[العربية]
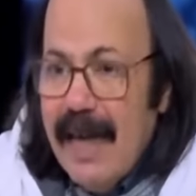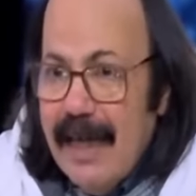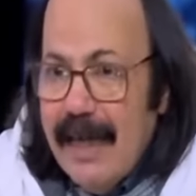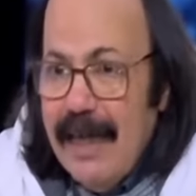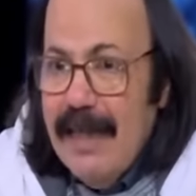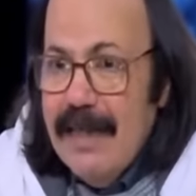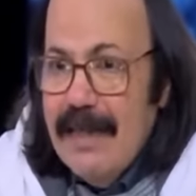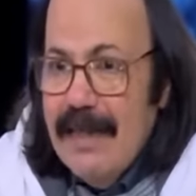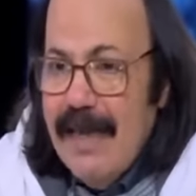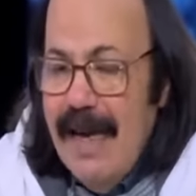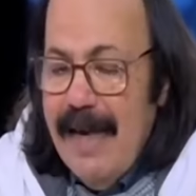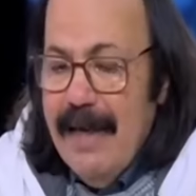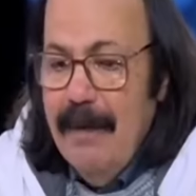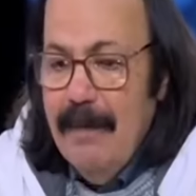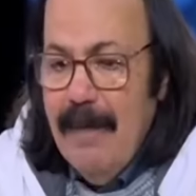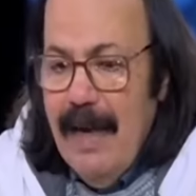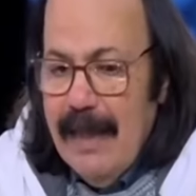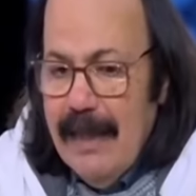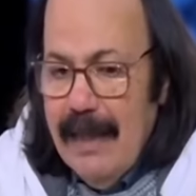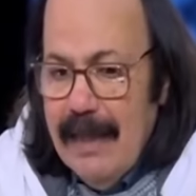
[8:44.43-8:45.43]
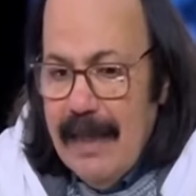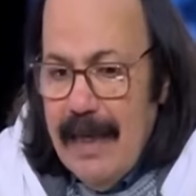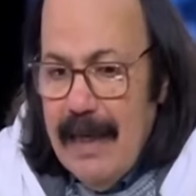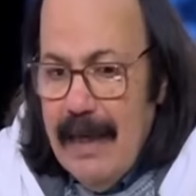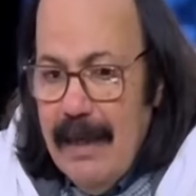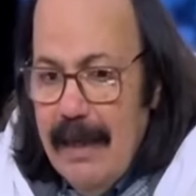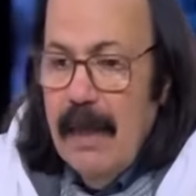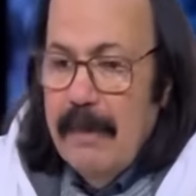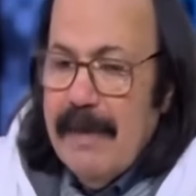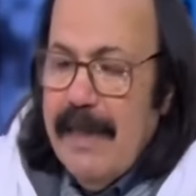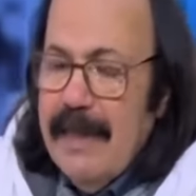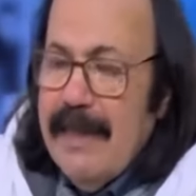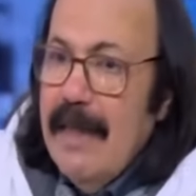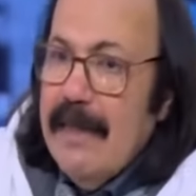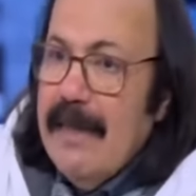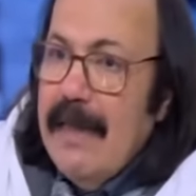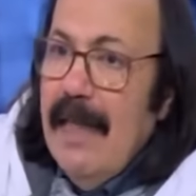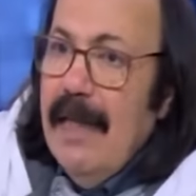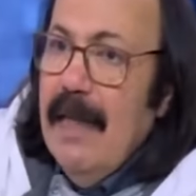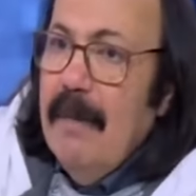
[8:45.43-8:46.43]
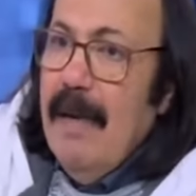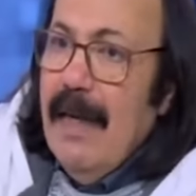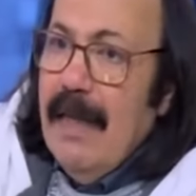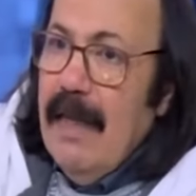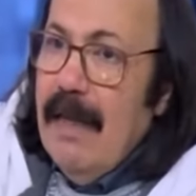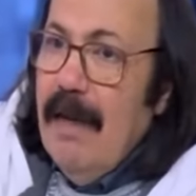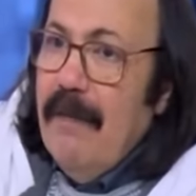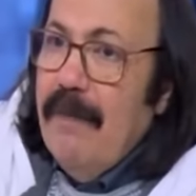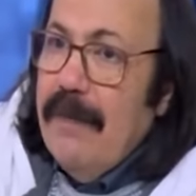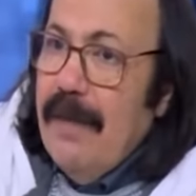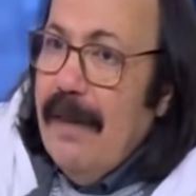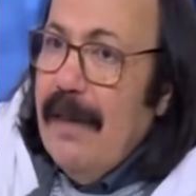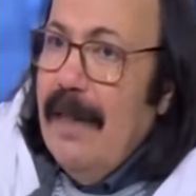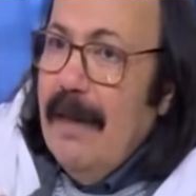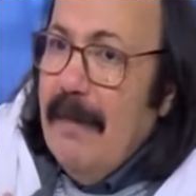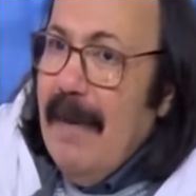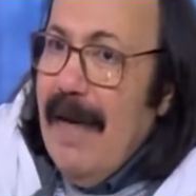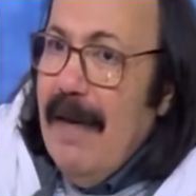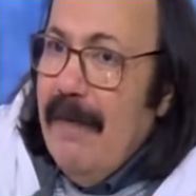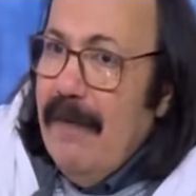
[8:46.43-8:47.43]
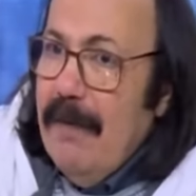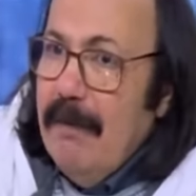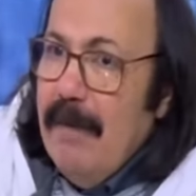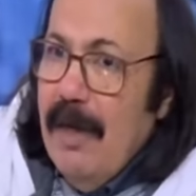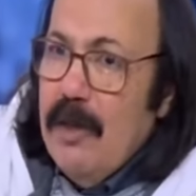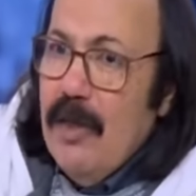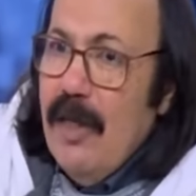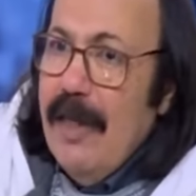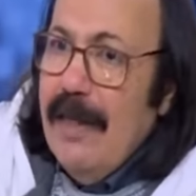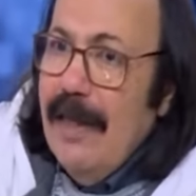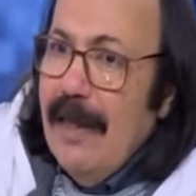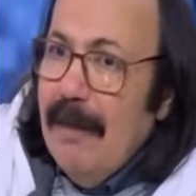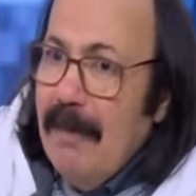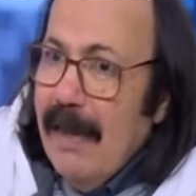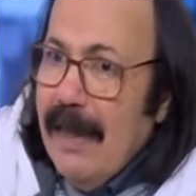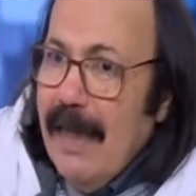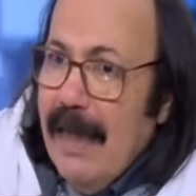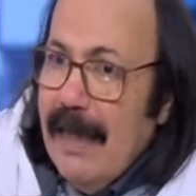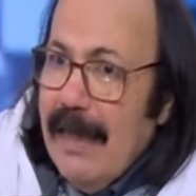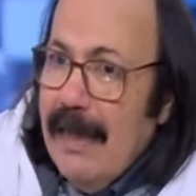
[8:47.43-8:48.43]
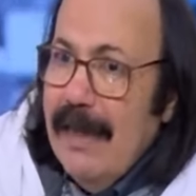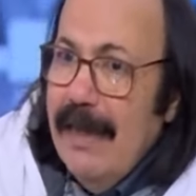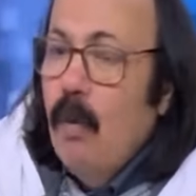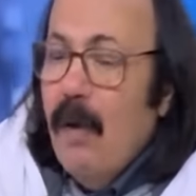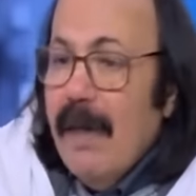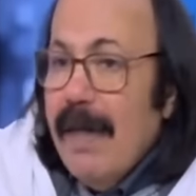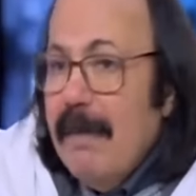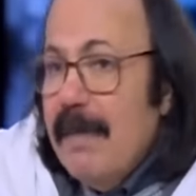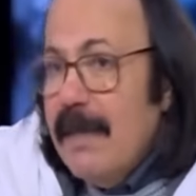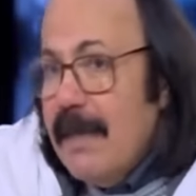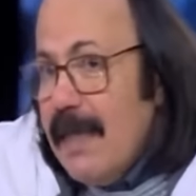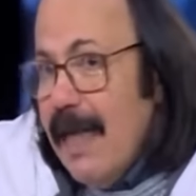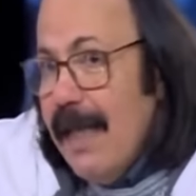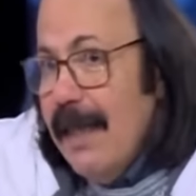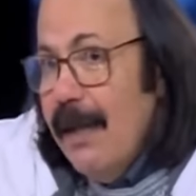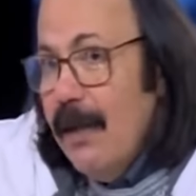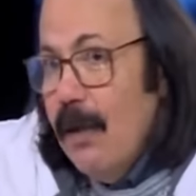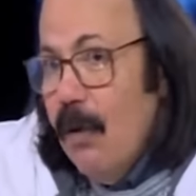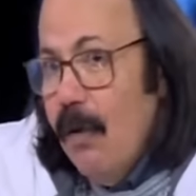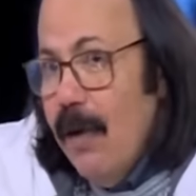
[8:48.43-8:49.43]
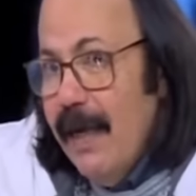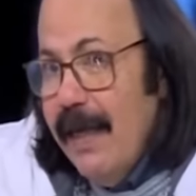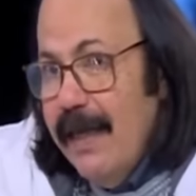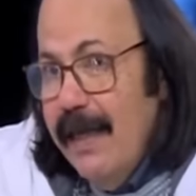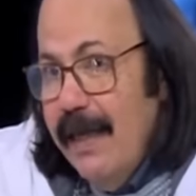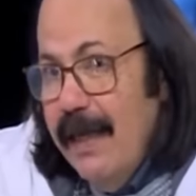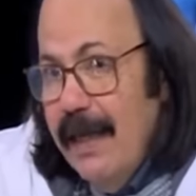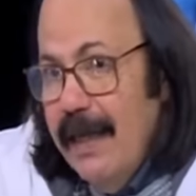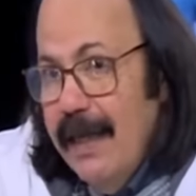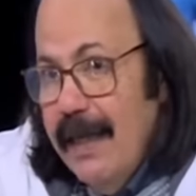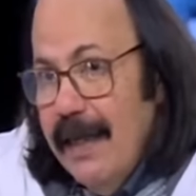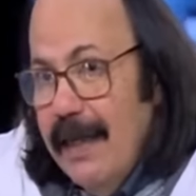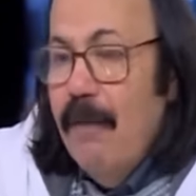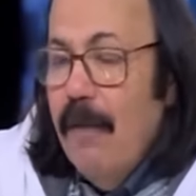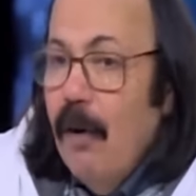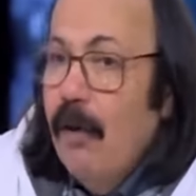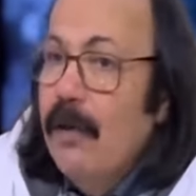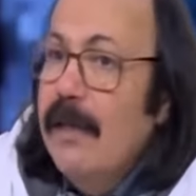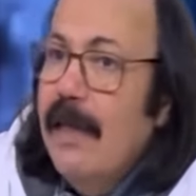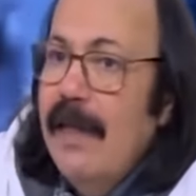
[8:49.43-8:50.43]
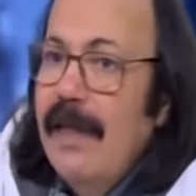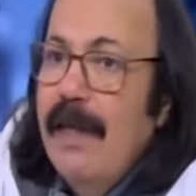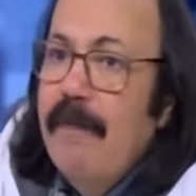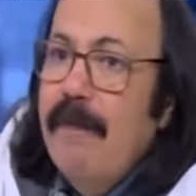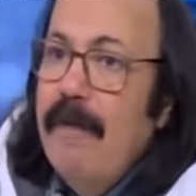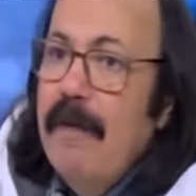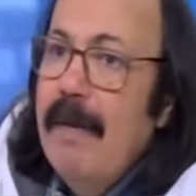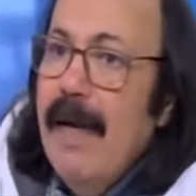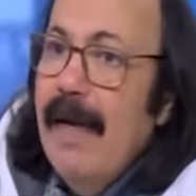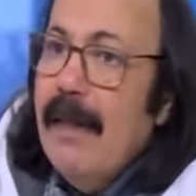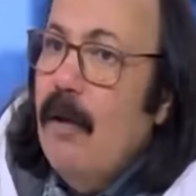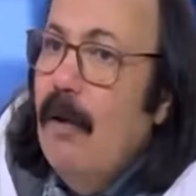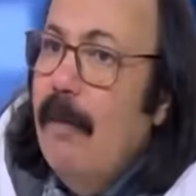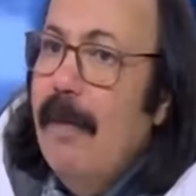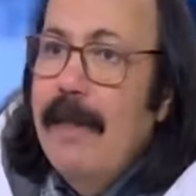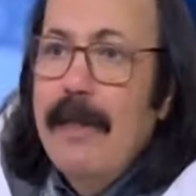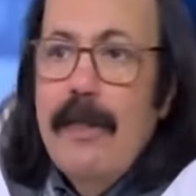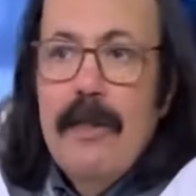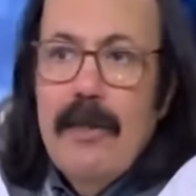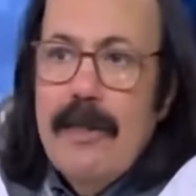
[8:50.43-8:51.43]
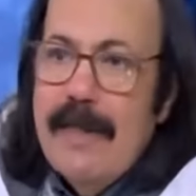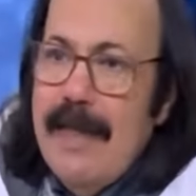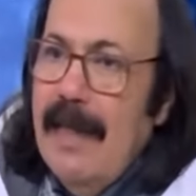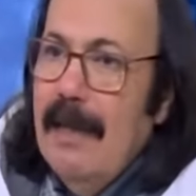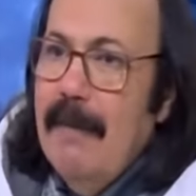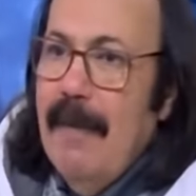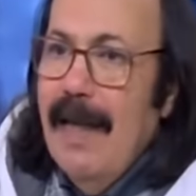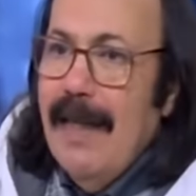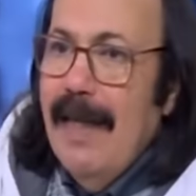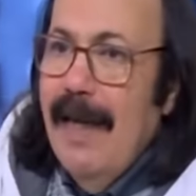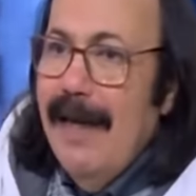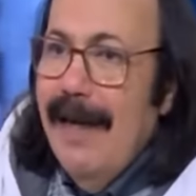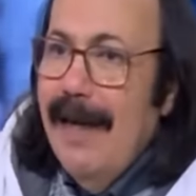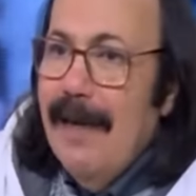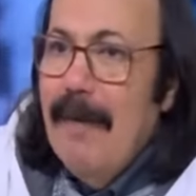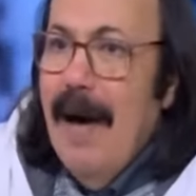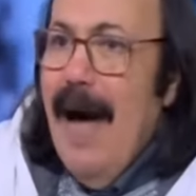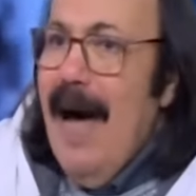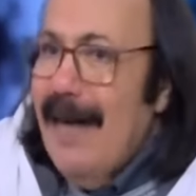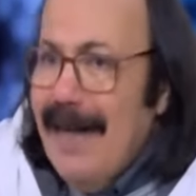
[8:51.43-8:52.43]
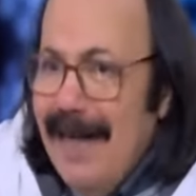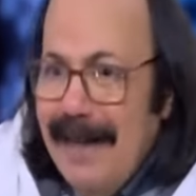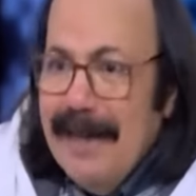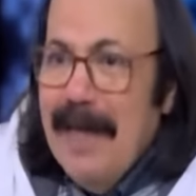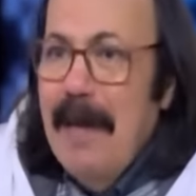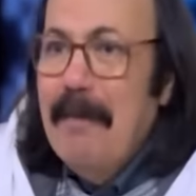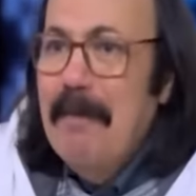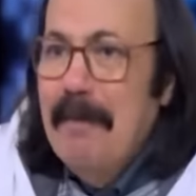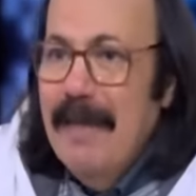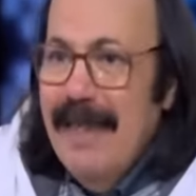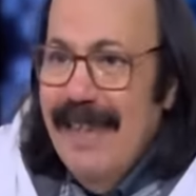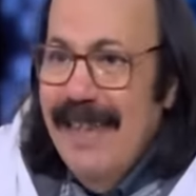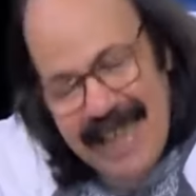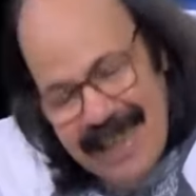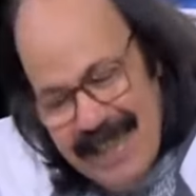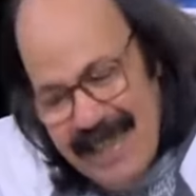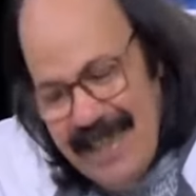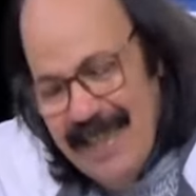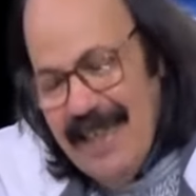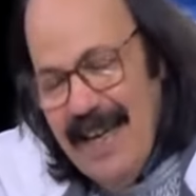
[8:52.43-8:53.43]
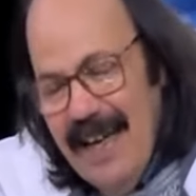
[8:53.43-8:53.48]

داخل الزعيم علينا ابتدى يسلم على الافراد اللي معايا في المشهد البنات وانا مستني ان هو يجي لي فقلت الافيه بقى ان هو ما يجيش يسلم عليا يبقى حرق دمي آه،